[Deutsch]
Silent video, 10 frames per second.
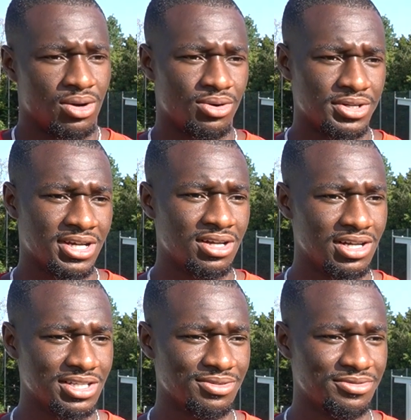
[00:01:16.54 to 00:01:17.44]
Und ja,
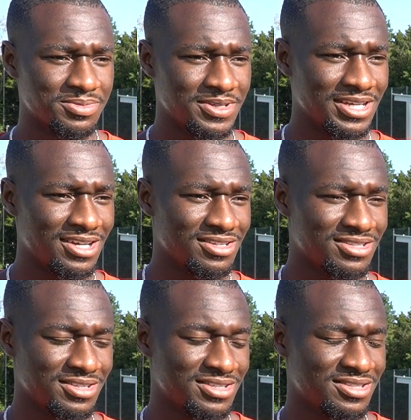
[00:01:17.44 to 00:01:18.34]
also Fußball ja,
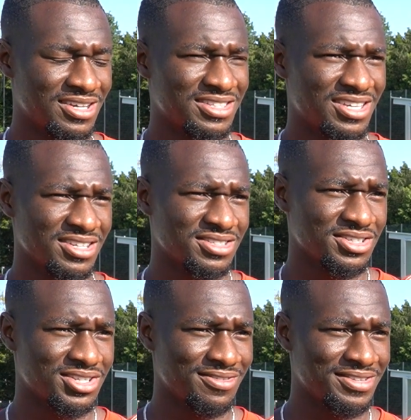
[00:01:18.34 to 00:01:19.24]
ist, ist ja ein
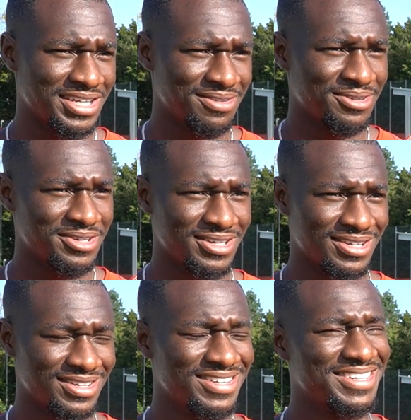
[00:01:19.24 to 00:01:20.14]
Tagesgeschäft. Eine
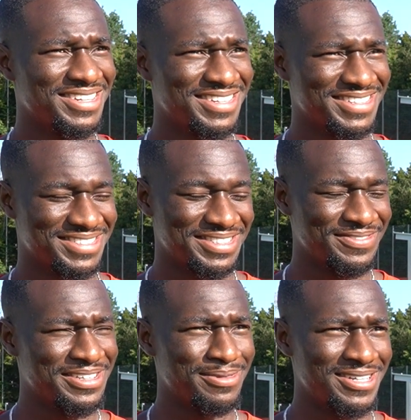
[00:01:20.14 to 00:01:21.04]
Woche
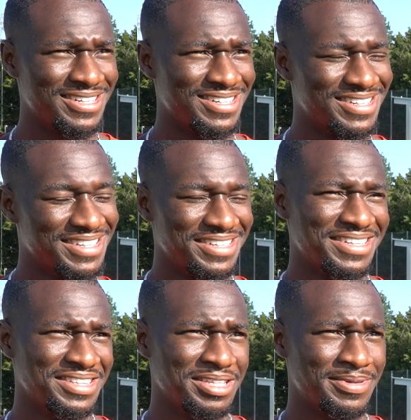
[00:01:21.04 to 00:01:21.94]
sind wir mal
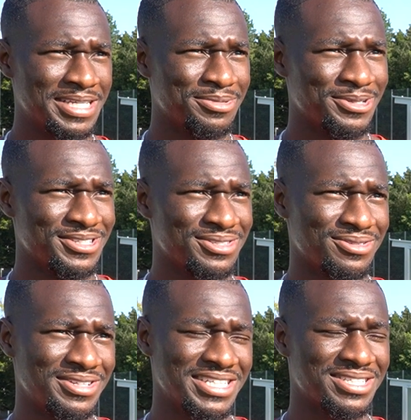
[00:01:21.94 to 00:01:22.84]
die Bad Boys
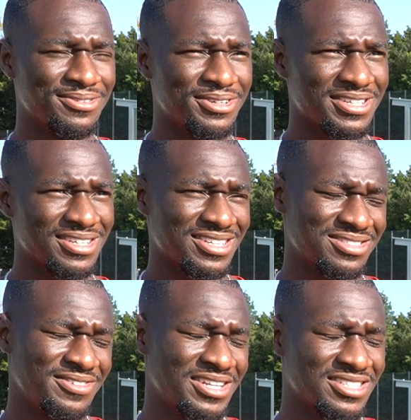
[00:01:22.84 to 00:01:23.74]
und nächste Woche kann
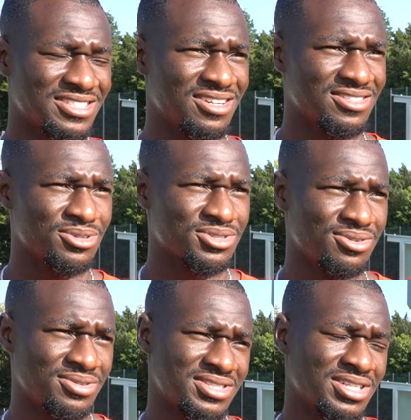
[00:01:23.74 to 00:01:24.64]
es wieder ganz anders
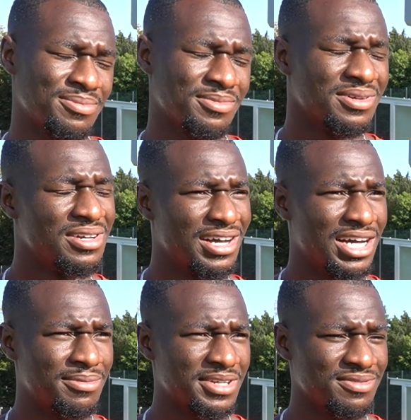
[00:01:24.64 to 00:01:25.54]
ausschauen. Deshalb
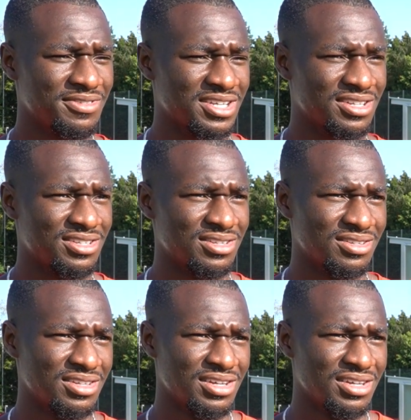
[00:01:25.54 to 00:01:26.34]
arbeiten wir dran hin,